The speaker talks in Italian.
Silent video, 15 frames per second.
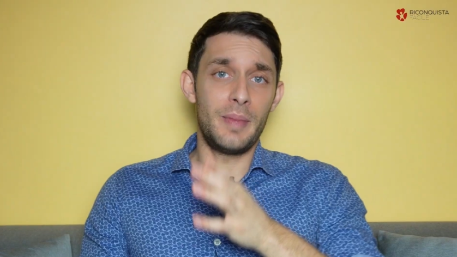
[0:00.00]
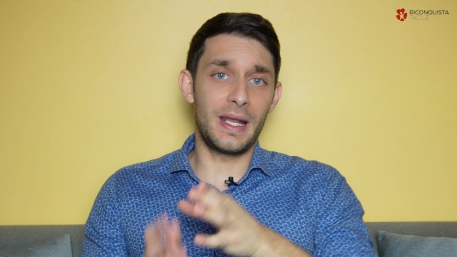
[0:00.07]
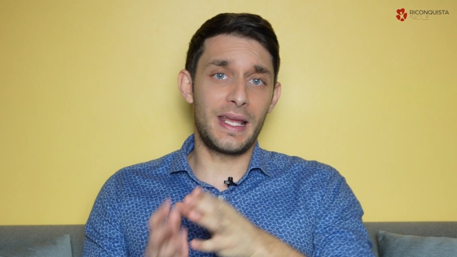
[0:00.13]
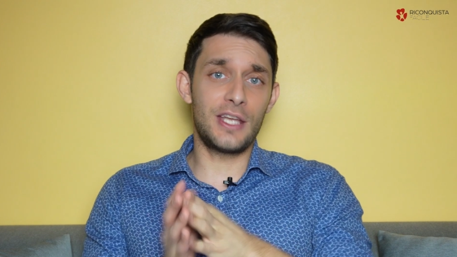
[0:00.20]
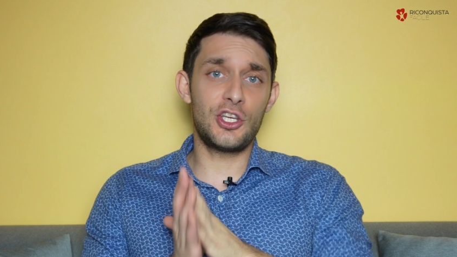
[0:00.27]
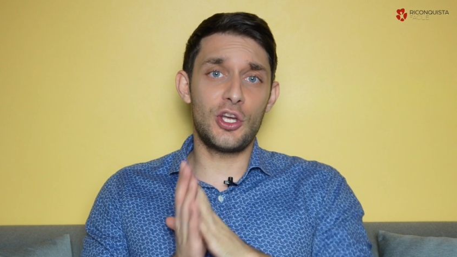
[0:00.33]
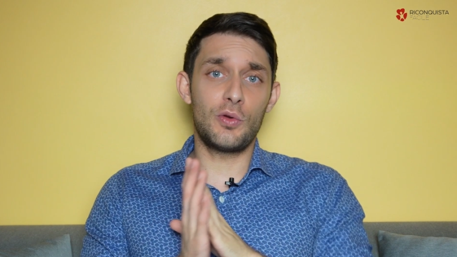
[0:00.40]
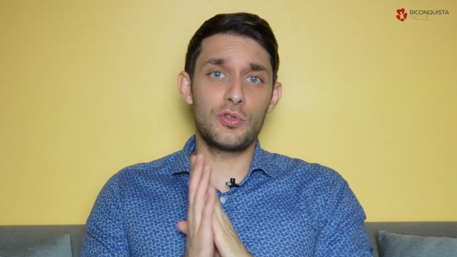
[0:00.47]

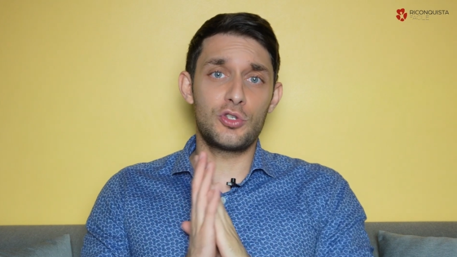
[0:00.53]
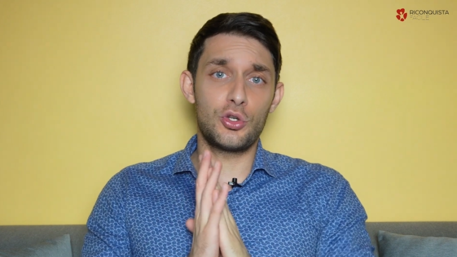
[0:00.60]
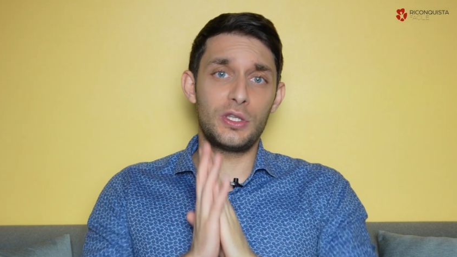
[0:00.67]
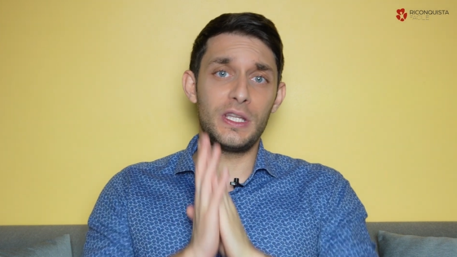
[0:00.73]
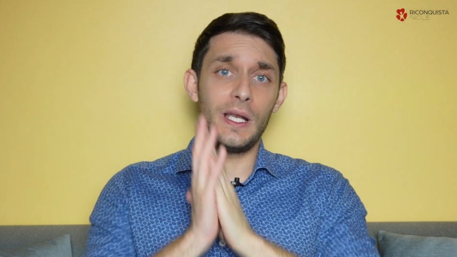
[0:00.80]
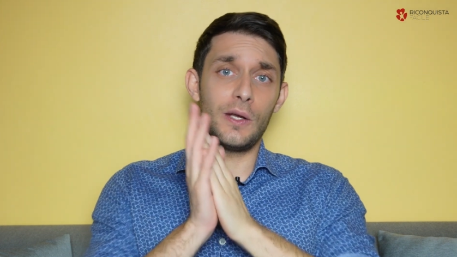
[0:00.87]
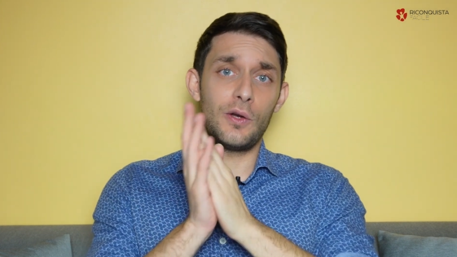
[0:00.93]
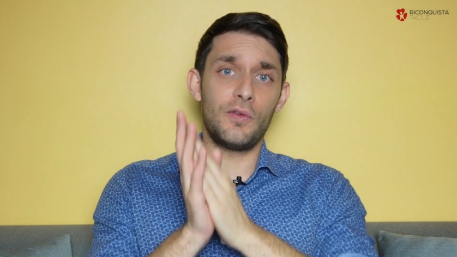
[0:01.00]
perché c'è un
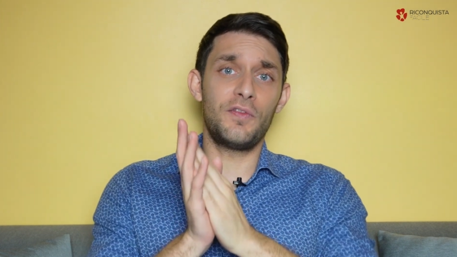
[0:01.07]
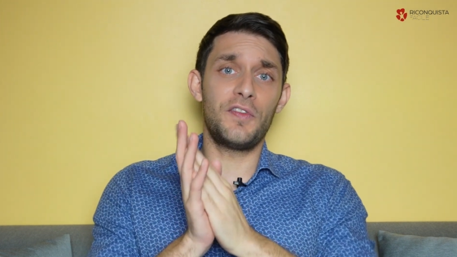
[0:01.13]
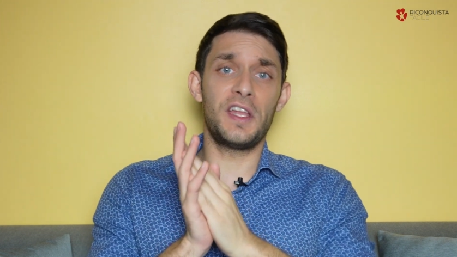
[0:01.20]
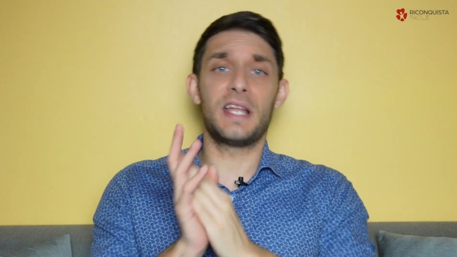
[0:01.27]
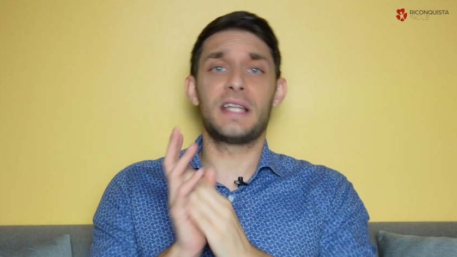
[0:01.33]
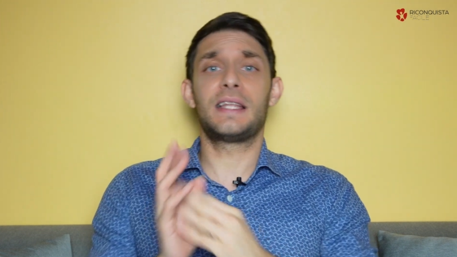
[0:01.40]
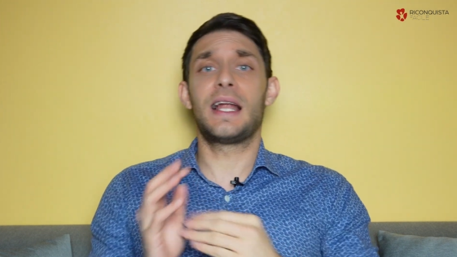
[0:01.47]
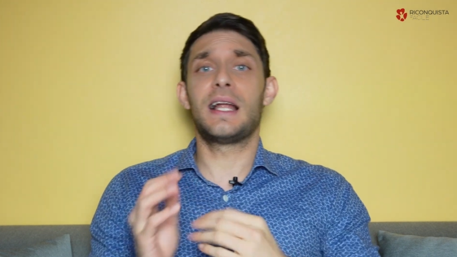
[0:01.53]
sottile
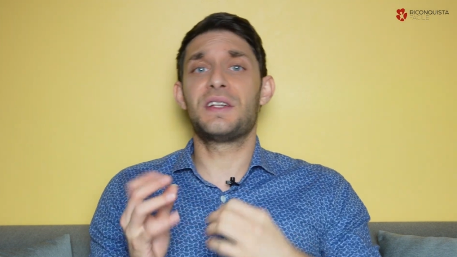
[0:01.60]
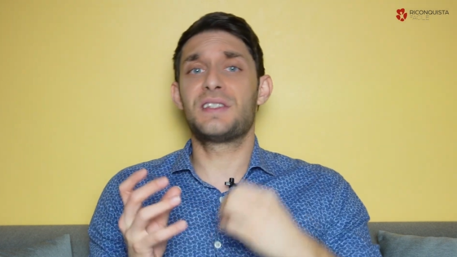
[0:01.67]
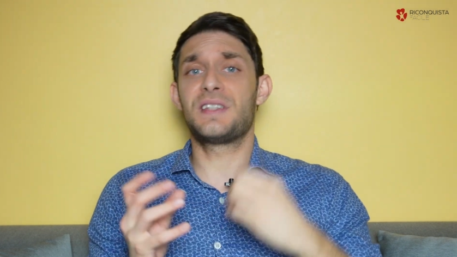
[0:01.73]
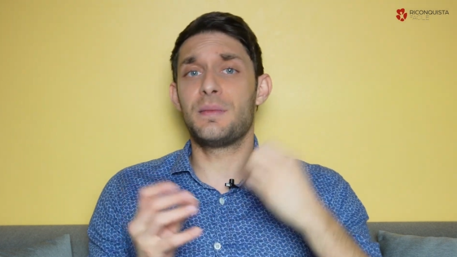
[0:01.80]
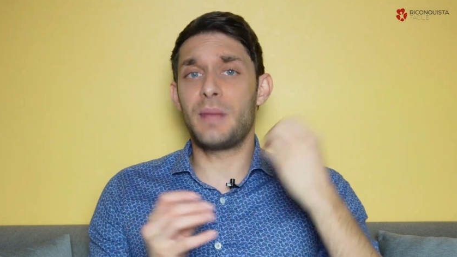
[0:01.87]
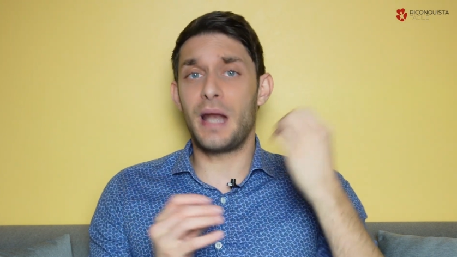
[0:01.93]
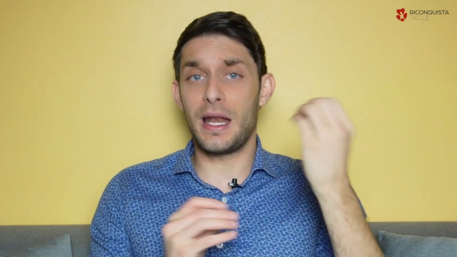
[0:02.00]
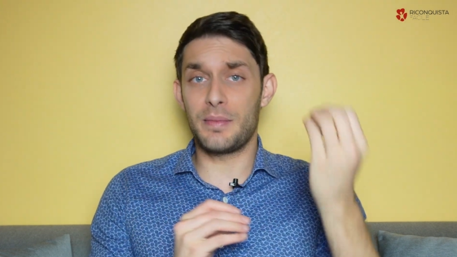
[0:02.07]
confine tra il
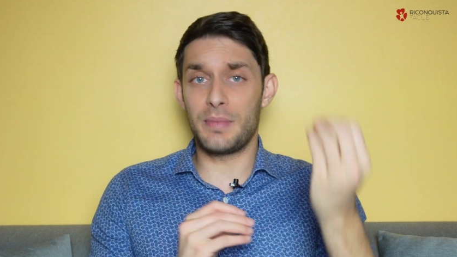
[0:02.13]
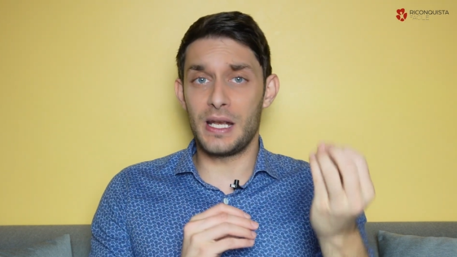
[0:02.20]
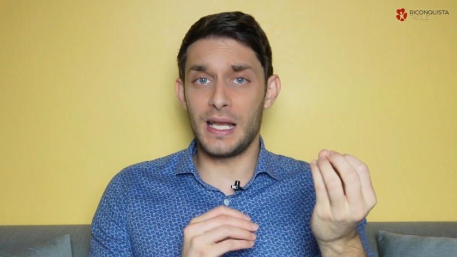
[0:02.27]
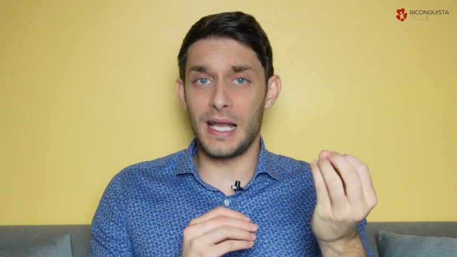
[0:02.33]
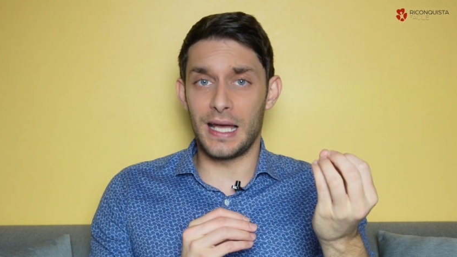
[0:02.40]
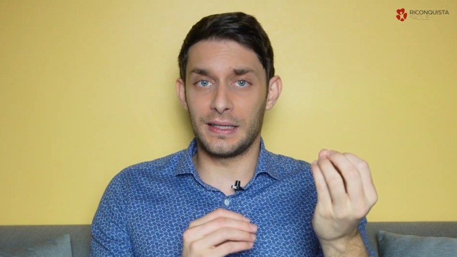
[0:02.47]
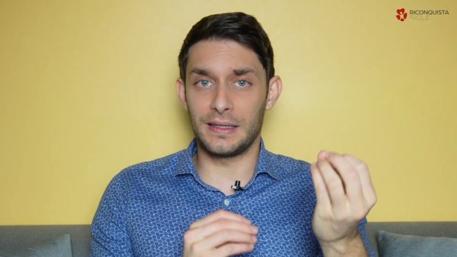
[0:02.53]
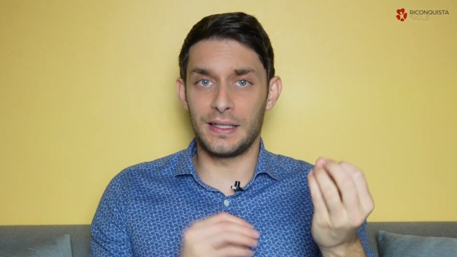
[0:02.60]
sembrare
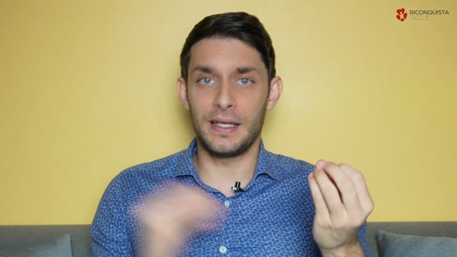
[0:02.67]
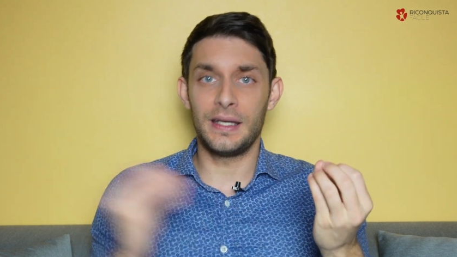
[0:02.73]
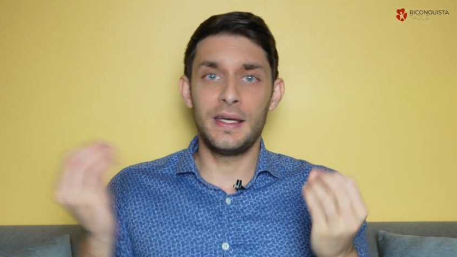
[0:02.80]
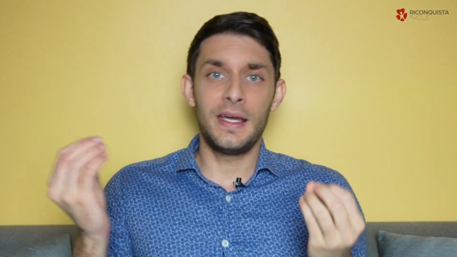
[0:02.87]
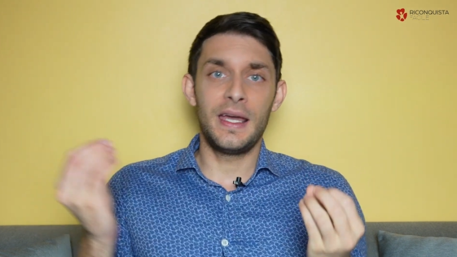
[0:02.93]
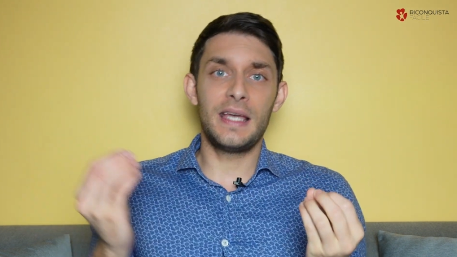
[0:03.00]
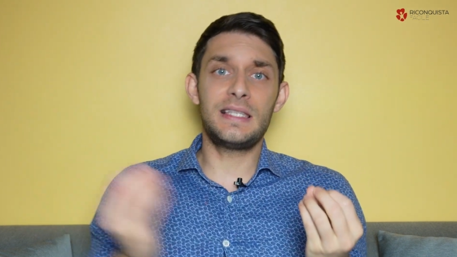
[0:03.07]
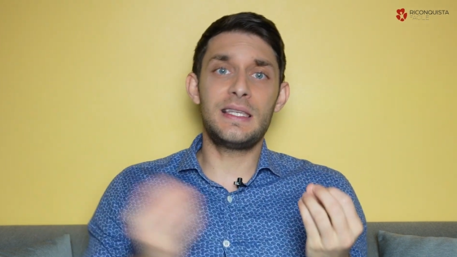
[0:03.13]
brillante
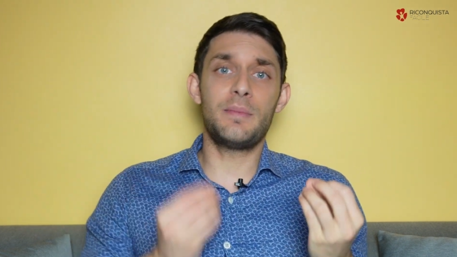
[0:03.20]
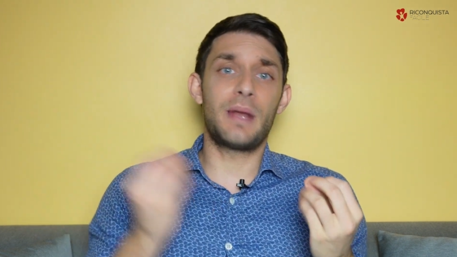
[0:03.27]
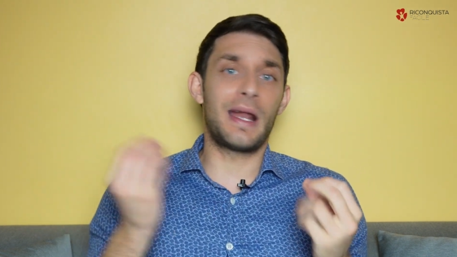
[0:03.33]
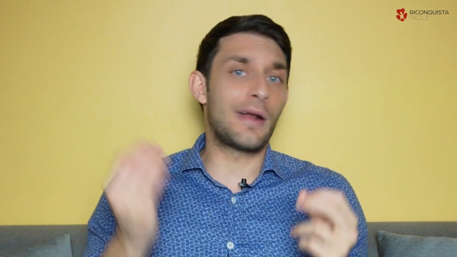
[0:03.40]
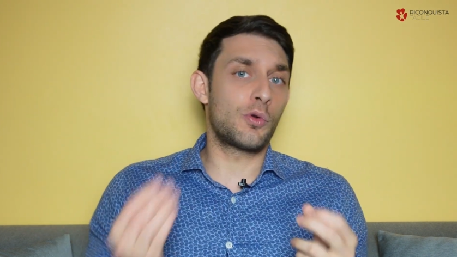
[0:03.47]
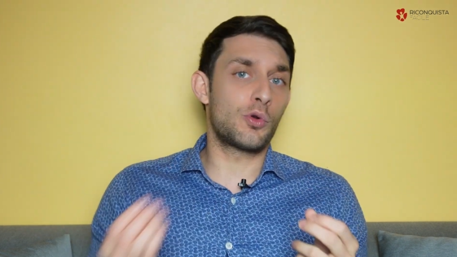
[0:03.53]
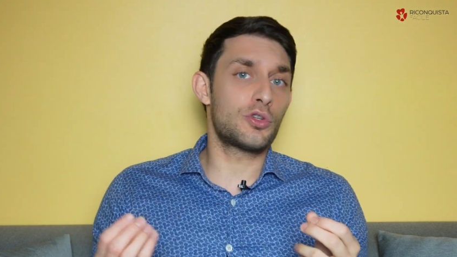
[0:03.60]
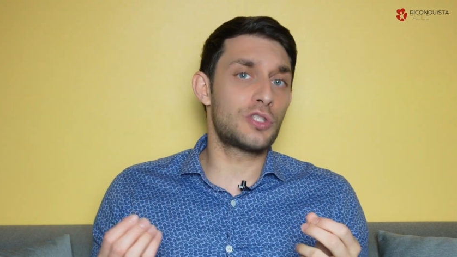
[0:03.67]
e sembrare uno